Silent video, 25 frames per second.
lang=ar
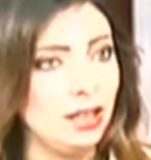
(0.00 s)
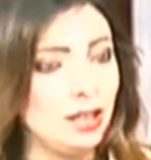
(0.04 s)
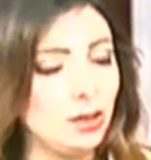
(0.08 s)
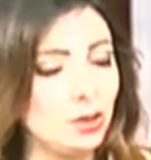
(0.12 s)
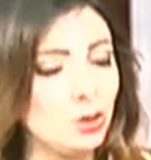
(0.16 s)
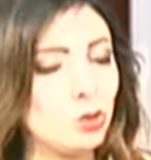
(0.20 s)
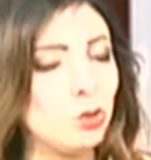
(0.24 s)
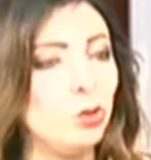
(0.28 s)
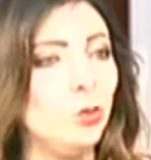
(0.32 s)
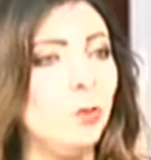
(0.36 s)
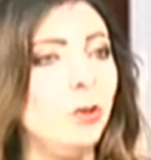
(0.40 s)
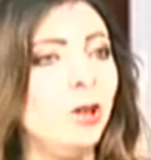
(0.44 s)

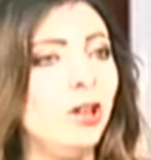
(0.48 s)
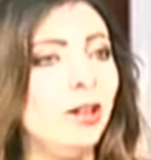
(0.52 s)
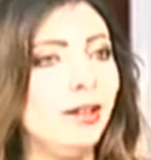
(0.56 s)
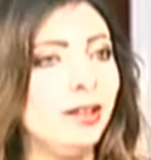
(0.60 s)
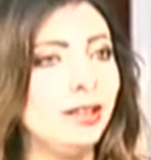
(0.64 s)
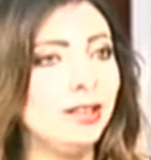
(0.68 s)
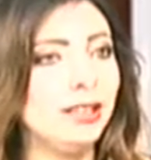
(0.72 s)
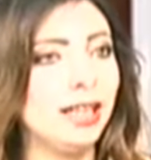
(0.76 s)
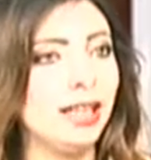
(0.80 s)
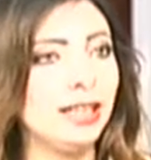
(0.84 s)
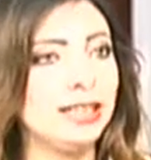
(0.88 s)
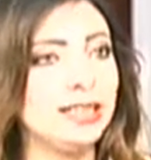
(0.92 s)

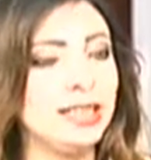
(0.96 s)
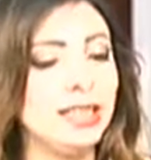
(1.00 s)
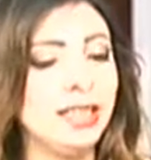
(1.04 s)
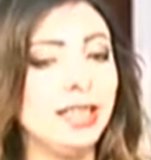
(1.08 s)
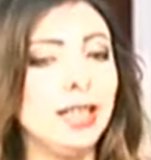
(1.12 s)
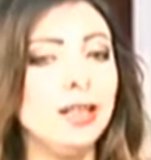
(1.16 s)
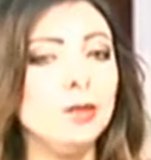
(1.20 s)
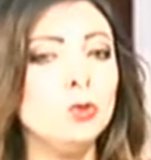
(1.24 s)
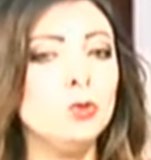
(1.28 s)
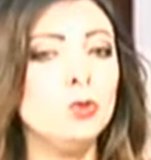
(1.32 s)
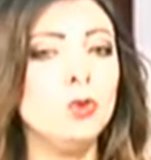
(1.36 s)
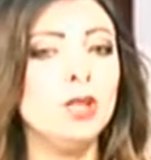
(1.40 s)
الصومال
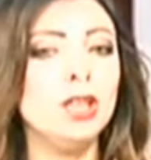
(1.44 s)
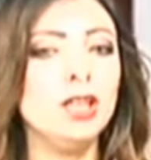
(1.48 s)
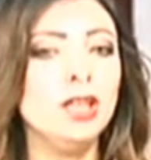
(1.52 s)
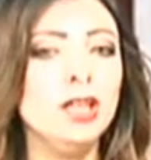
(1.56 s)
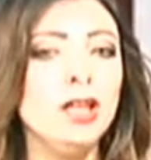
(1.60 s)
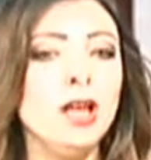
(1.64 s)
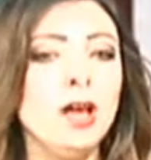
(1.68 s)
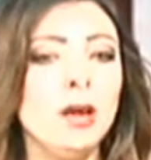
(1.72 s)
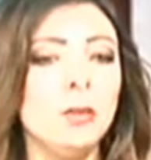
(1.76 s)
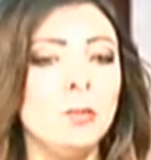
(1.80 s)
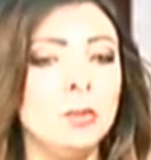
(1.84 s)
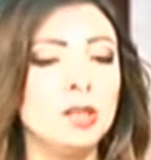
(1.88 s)
تحديدا
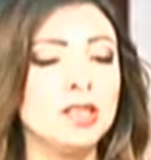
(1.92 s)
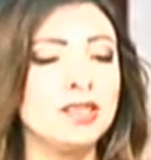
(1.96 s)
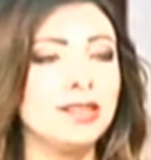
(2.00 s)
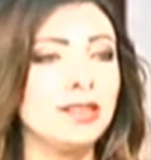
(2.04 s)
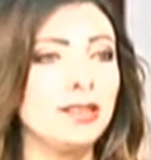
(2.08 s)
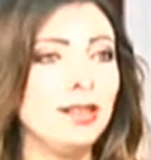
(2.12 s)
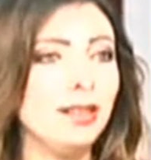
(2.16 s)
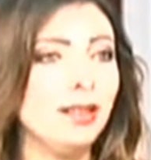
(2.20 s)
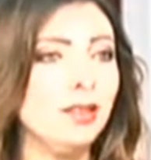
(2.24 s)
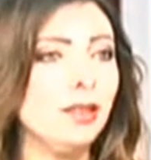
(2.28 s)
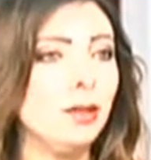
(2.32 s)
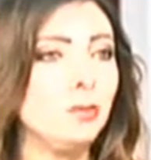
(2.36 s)

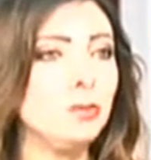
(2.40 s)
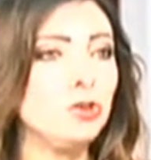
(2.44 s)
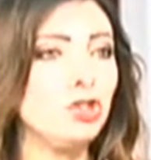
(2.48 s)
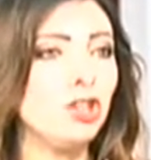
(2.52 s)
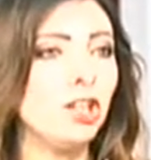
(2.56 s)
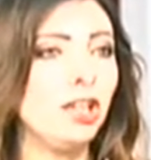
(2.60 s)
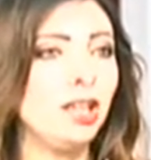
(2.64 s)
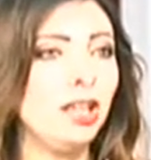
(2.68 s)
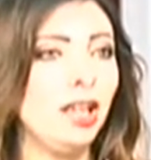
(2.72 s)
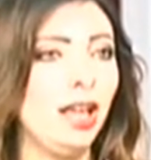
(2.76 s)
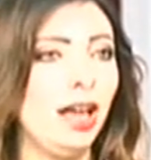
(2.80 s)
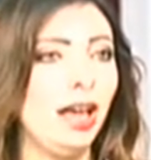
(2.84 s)
وبصينا
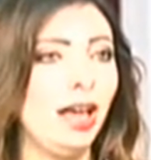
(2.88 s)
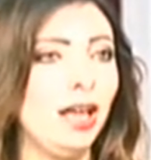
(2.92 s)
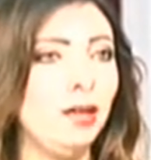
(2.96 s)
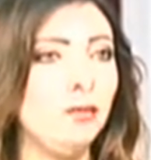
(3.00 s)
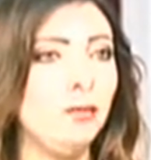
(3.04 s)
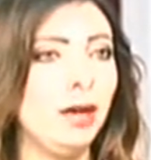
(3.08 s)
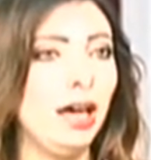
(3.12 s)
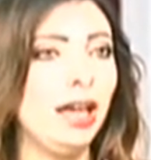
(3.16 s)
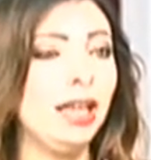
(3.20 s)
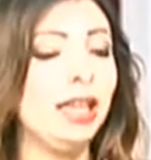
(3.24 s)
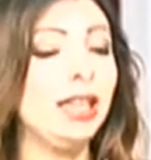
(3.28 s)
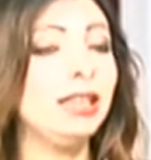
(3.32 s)
بشكل
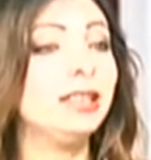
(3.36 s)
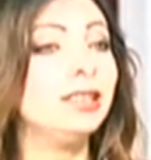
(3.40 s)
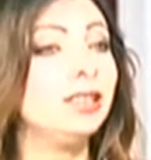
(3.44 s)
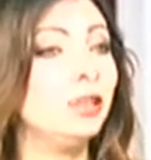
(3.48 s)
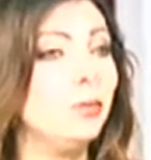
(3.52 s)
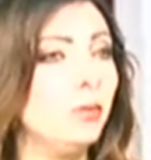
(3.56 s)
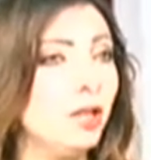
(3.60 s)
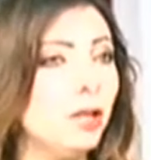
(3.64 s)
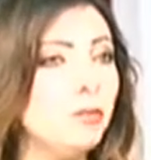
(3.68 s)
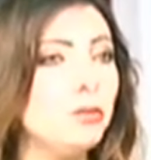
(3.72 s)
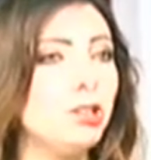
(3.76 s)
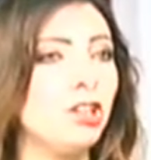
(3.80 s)
عام على
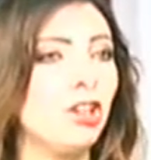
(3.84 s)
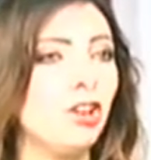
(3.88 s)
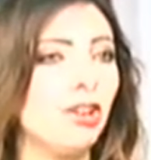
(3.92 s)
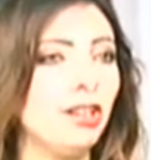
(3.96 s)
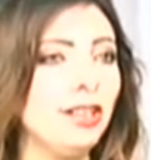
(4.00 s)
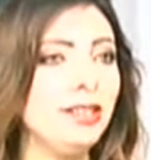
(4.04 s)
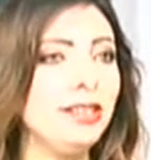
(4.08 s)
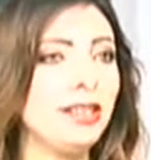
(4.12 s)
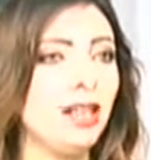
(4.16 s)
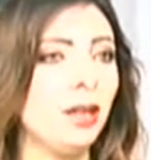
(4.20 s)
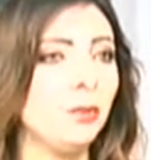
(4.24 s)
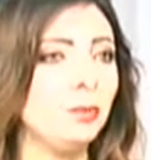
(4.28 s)
اهتمام
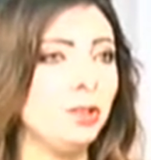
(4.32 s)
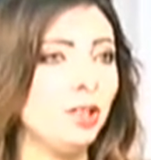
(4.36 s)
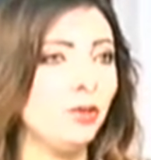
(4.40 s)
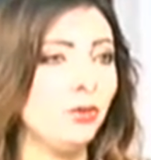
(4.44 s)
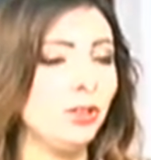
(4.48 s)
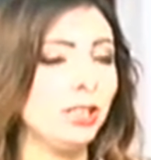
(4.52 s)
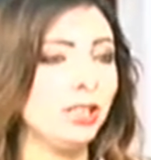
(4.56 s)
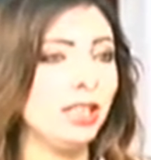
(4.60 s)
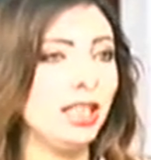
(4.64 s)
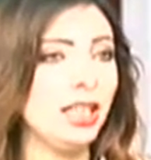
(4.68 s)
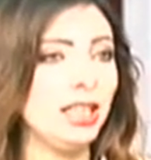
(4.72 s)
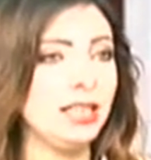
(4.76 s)
الرئيس عبد
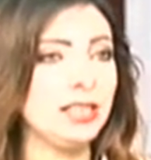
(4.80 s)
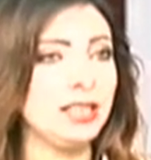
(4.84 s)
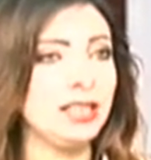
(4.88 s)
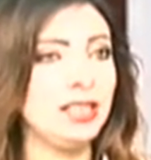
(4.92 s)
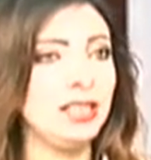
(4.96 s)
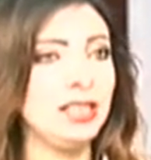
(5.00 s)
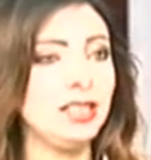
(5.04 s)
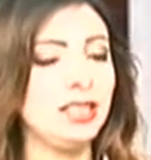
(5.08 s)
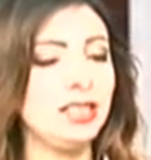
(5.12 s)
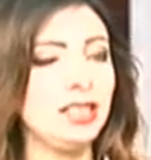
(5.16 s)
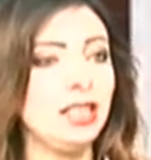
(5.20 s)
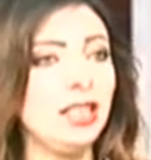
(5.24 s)
الفتاح
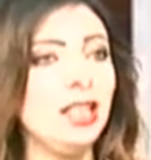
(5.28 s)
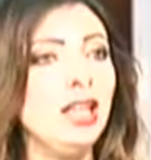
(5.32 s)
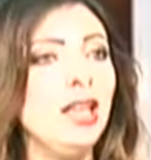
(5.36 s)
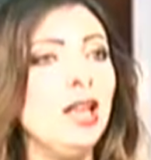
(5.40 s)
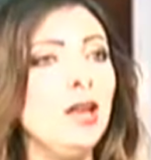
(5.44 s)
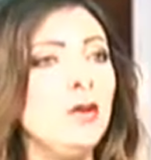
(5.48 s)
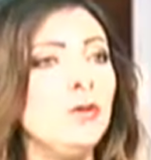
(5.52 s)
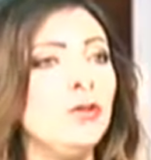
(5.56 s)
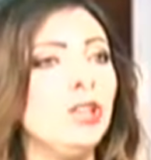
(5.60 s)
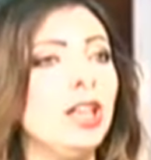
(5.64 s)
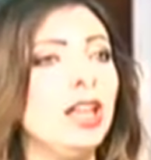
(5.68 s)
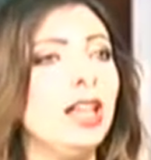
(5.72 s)
السيسي
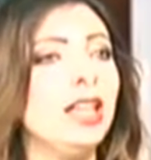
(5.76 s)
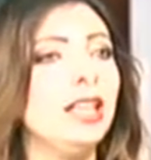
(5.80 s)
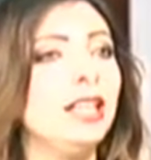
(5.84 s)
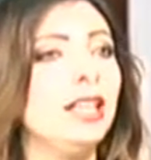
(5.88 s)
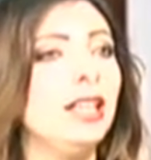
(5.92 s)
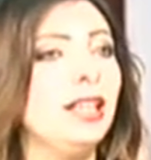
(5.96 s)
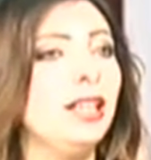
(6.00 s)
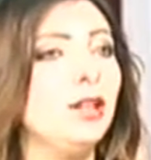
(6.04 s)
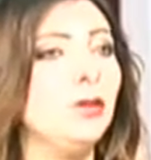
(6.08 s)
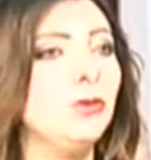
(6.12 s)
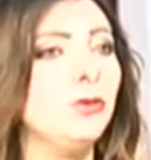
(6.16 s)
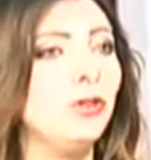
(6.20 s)
في
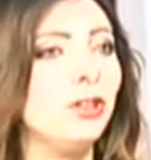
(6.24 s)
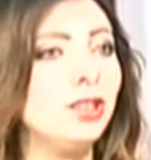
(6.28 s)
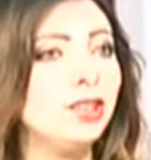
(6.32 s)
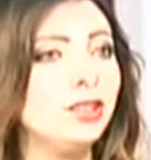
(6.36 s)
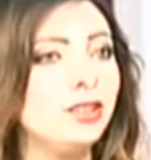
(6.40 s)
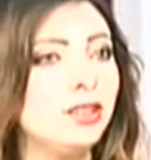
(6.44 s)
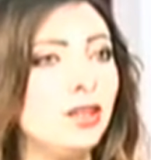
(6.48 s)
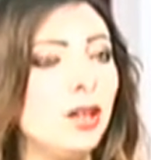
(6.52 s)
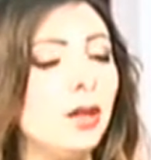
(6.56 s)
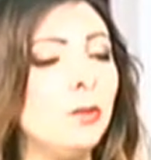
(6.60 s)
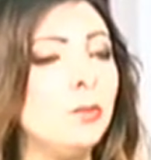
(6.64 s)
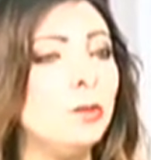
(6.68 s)
هذه
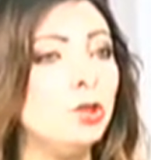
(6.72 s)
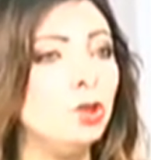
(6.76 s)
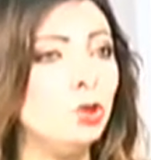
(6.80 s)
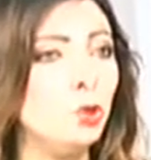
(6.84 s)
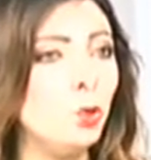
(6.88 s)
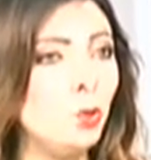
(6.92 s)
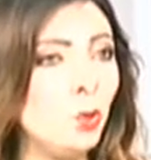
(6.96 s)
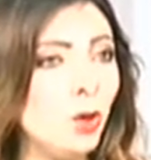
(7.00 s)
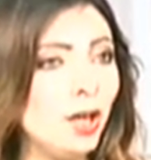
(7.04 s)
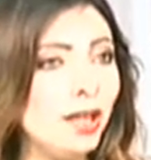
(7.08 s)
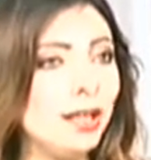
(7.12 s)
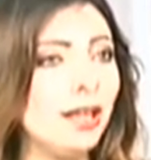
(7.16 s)
الفتره
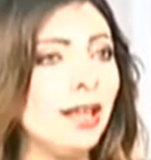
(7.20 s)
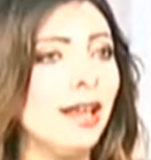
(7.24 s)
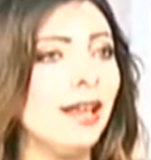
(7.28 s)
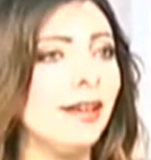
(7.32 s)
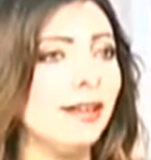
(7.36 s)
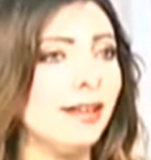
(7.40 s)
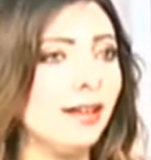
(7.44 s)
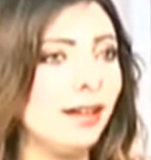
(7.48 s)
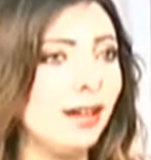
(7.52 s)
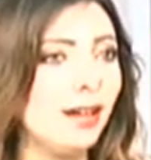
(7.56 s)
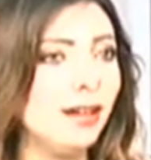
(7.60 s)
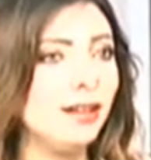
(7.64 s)
بدول
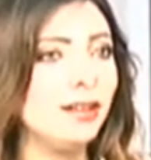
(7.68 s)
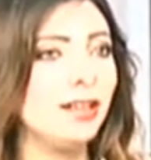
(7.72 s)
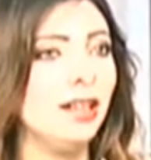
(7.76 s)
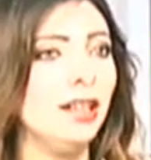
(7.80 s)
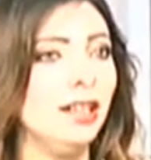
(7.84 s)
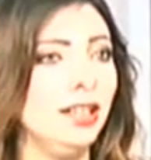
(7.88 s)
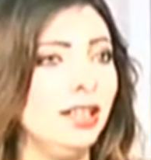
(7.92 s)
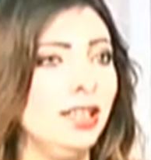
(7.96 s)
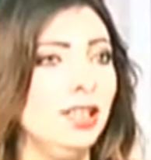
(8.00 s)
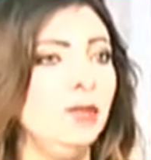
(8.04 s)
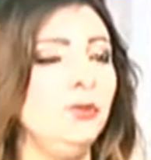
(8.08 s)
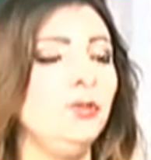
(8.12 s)
القاره
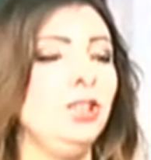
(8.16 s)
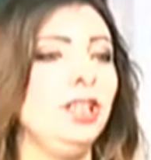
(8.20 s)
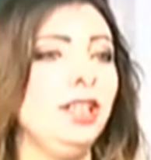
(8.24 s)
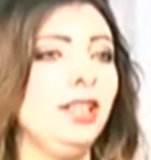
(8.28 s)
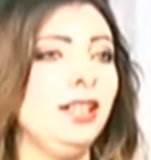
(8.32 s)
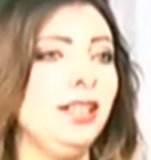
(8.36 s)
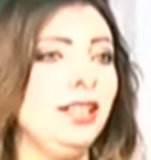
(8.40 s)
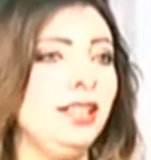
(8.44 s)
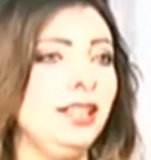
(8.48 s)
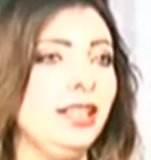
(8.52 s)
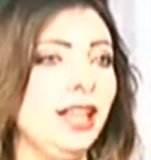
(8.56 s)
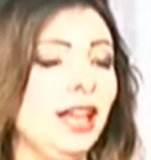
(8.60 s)

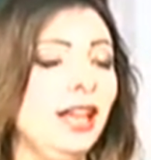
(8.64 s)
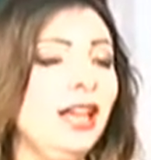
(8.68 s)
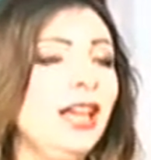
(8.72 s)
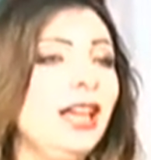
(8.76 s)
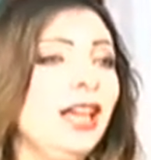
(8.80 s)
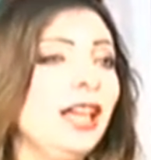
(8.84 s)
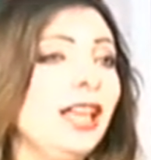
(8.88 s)
الافريقيه،